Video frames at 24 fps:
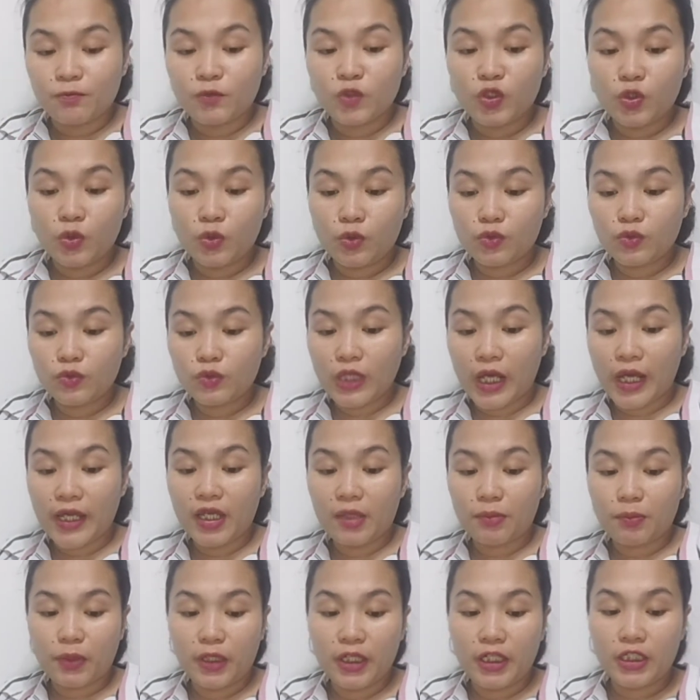yung
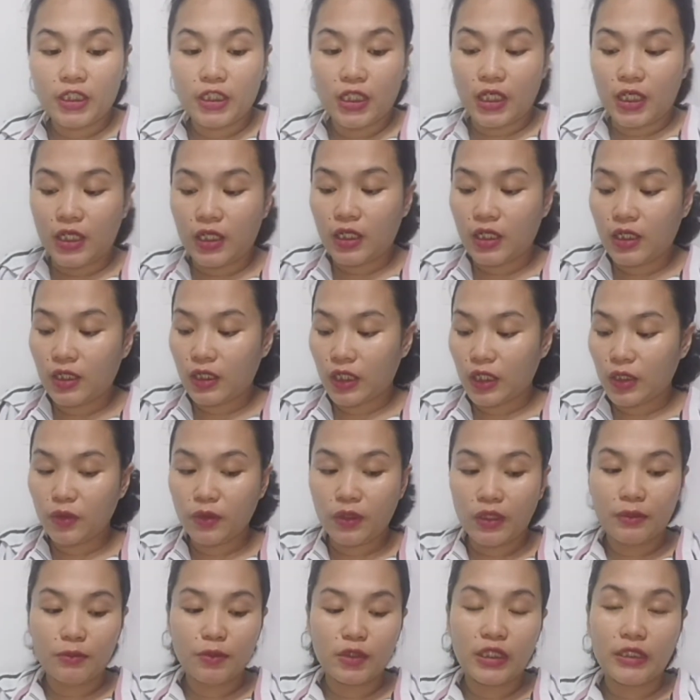diaper niya, ano
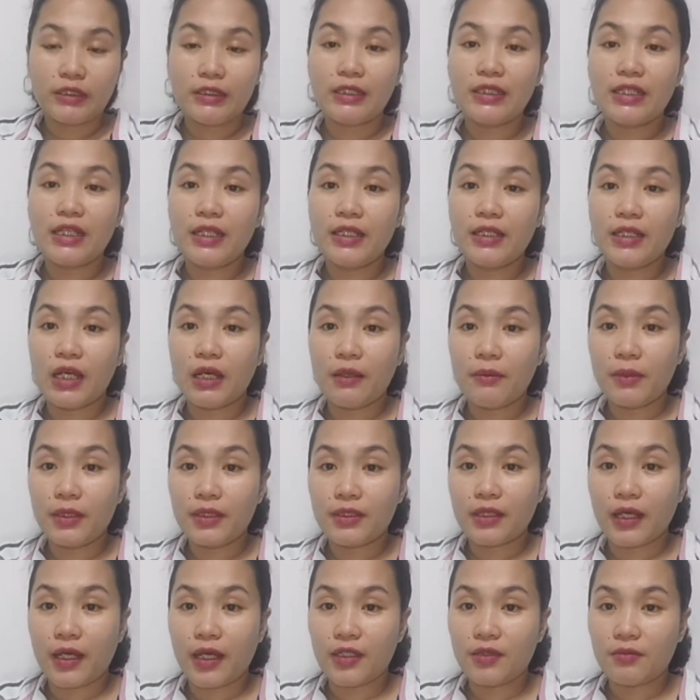lang muna dadalhin namin
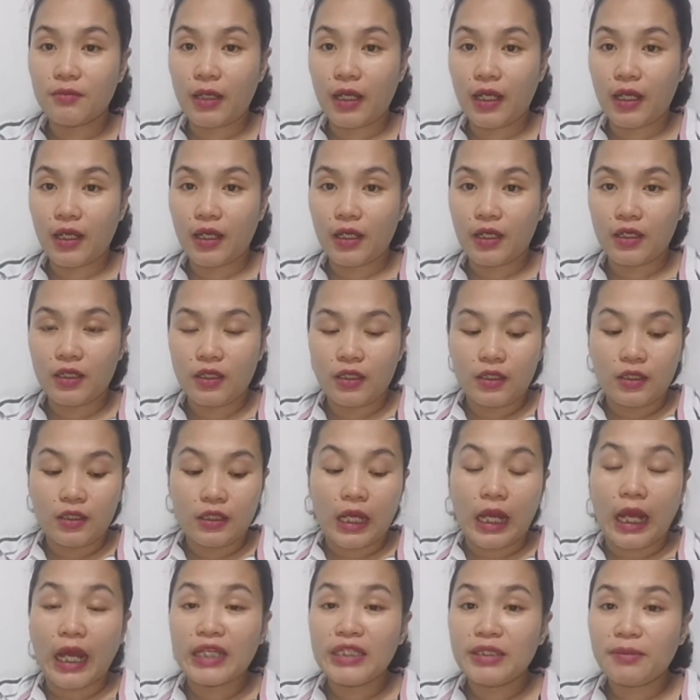kahit mga
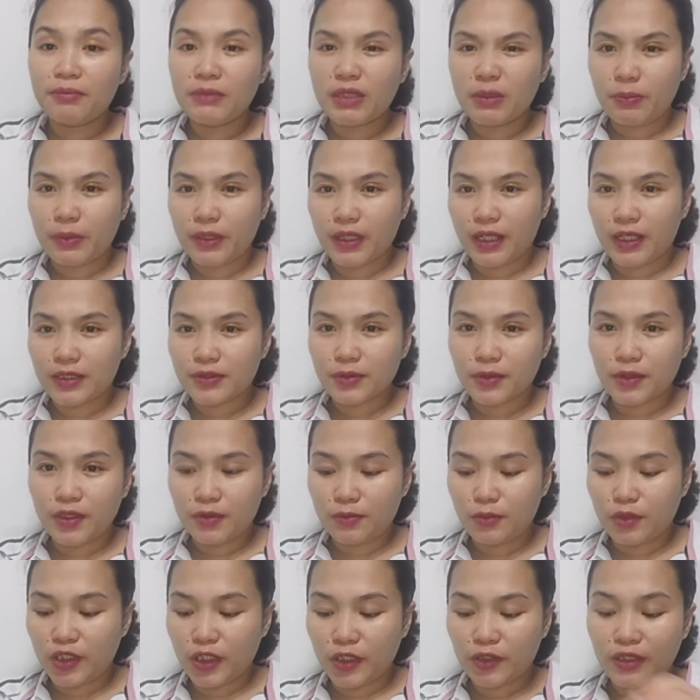anim na piraso lang
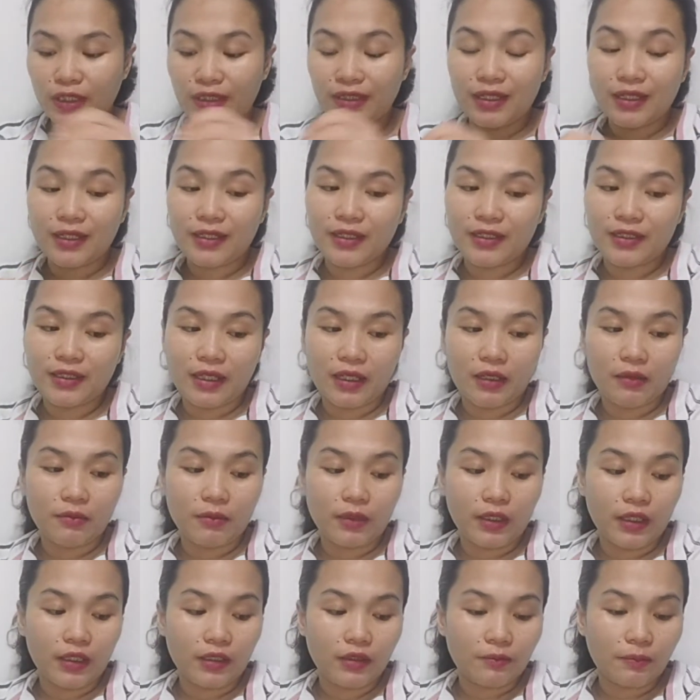muna yung dadalhin
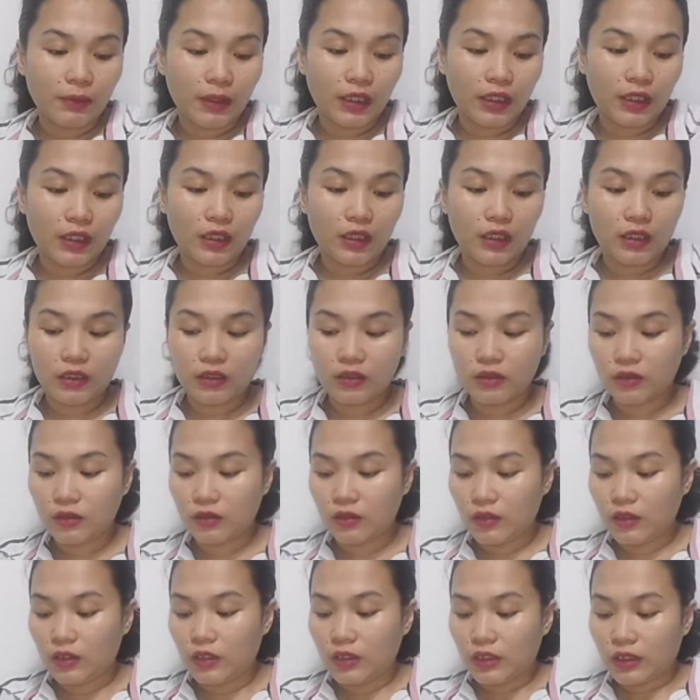namin para
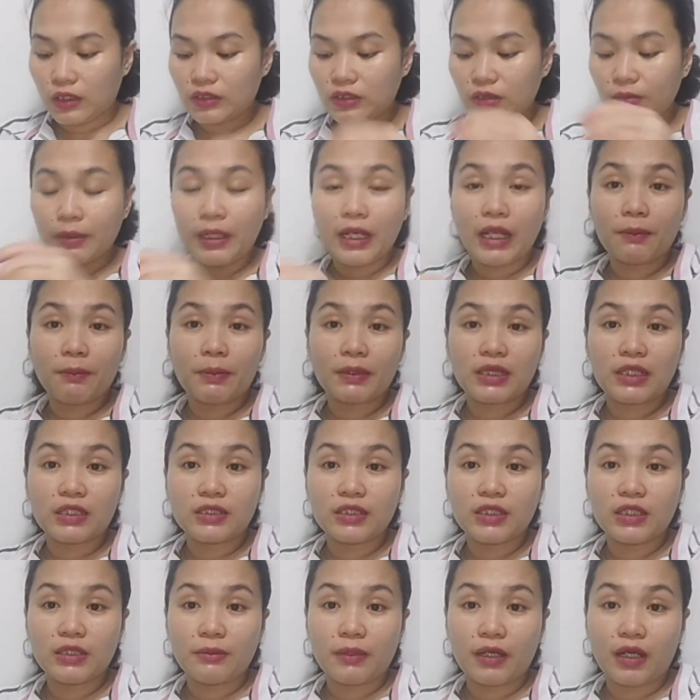kasi malapit lang
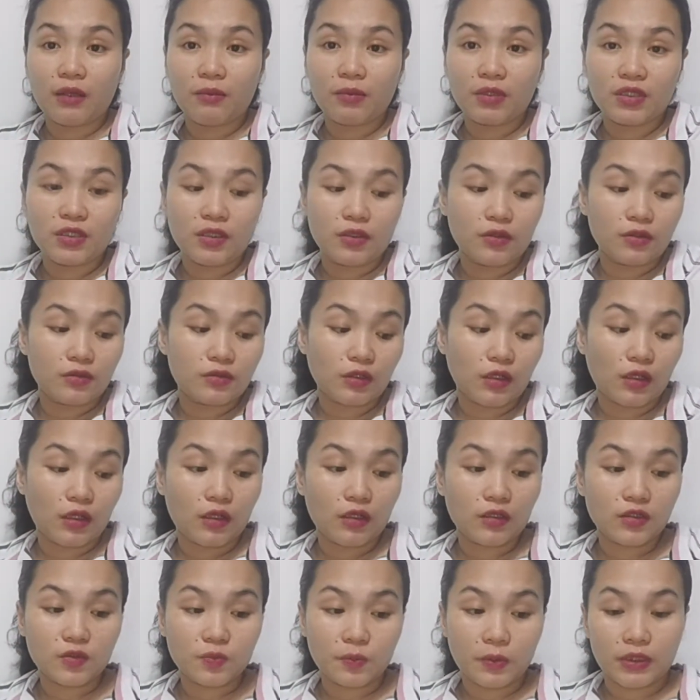din naman kami dito sa
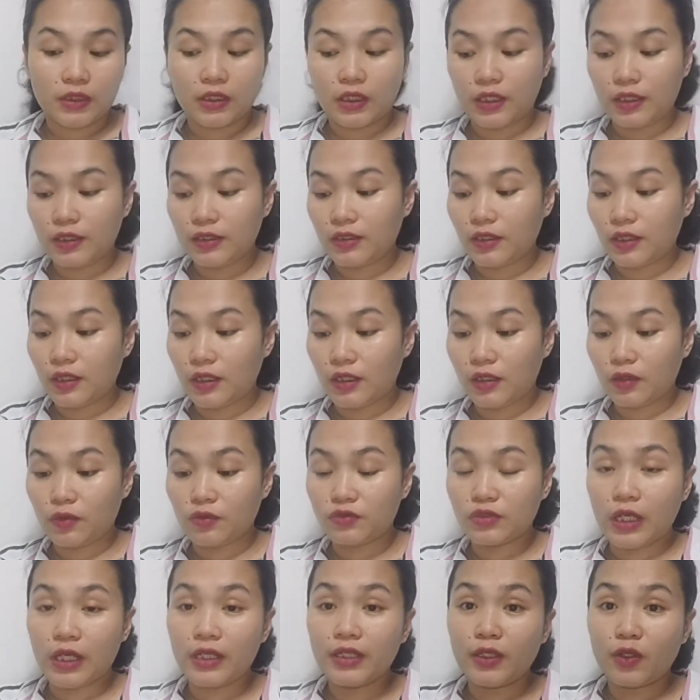hospital na kung
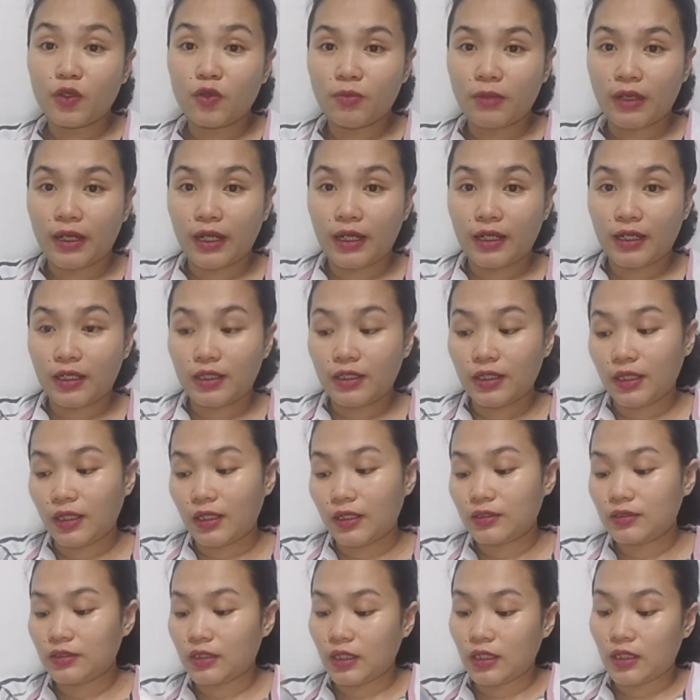saan ako manganganak
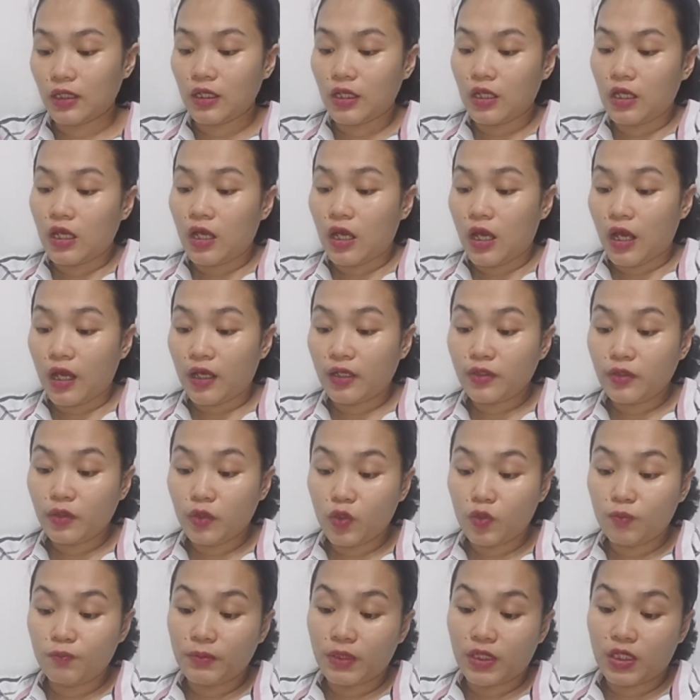na I
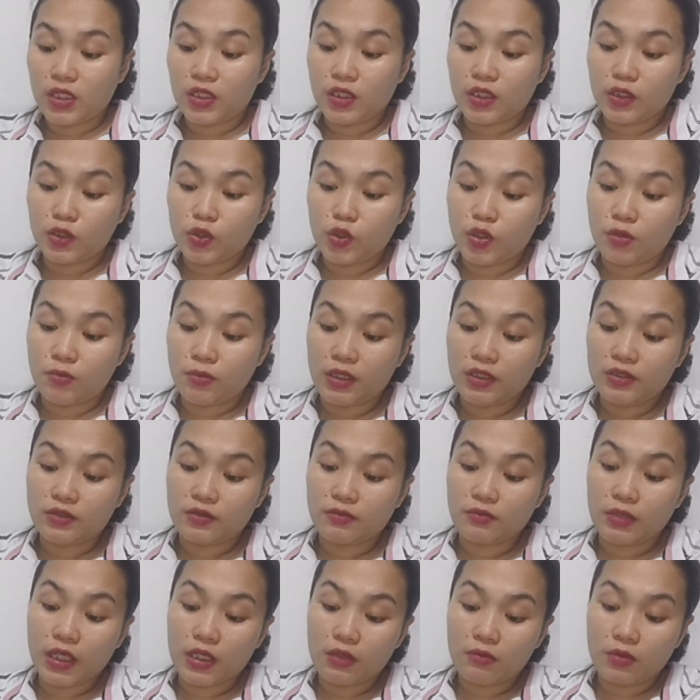hope magiging normal si
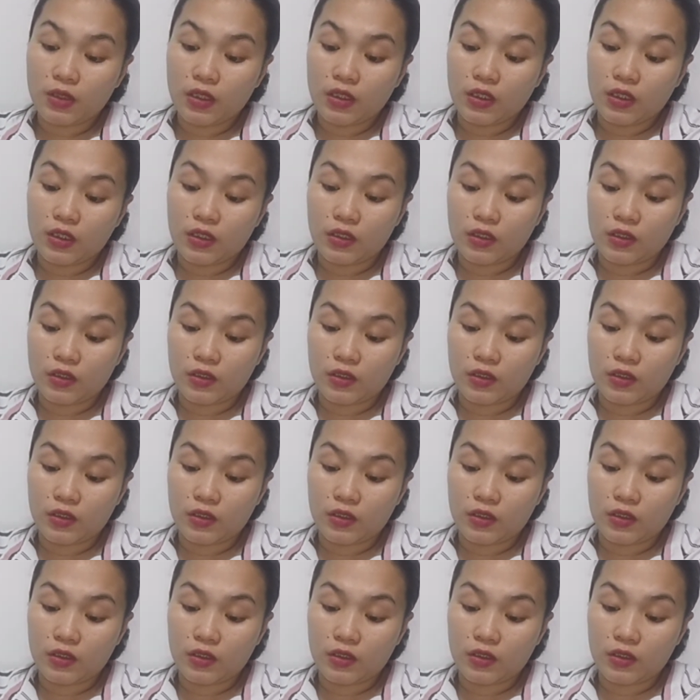baby.